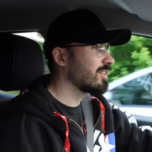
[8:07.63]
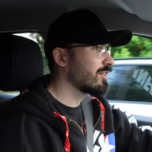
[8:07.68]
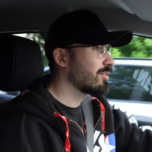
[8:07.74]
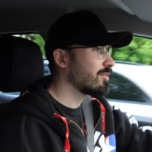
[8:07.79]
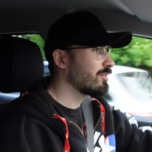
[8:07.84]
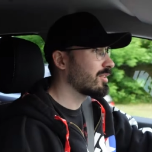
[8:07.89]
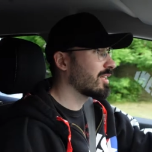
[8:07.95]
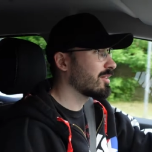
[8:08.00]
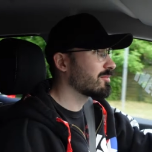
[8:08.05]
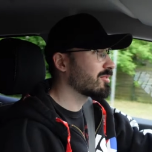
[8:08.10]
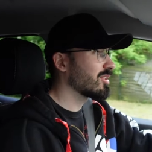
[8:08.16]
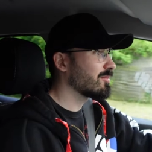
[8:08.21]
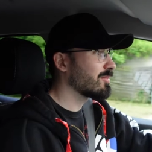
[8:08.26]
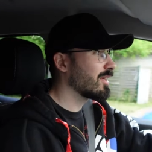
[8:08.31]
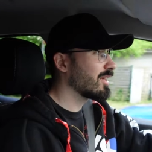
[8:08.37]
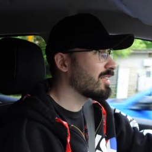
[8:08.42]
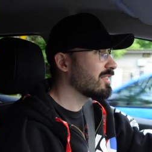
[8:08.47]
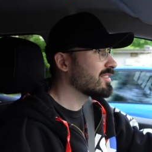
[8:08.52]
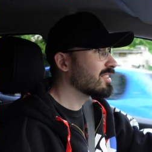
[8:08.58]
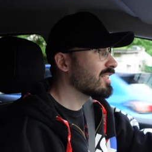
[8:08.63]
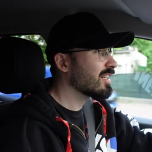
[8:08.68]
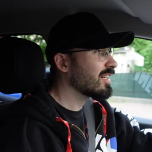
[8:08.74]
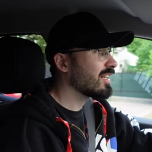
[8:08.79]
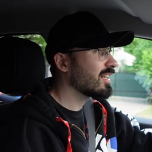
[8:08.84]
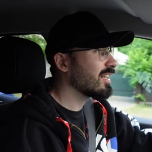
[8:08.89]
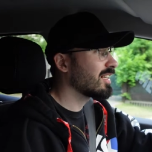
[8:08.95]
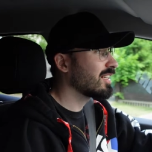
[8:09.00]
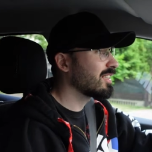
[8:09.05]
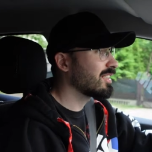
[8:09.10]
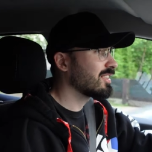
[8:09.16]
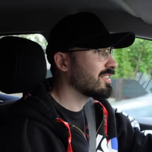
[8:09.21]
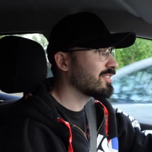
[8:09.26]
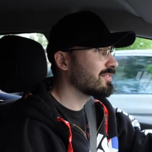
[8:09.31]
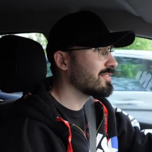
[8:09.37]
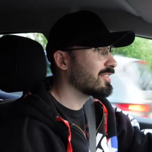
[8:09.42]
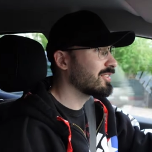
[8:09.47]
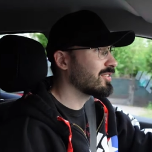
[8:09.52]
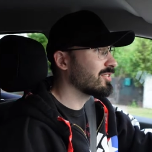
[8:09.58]
koło tam Żabieńca i
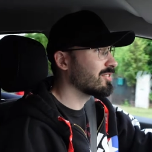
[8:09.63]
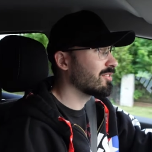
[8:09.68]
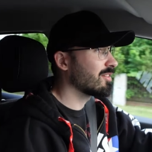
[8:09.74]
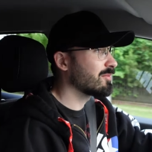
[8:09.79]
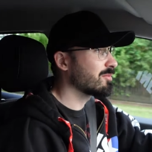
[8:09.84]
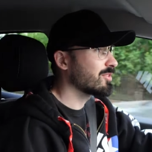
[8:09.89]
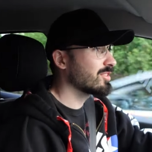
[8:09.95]
stwierdziłem,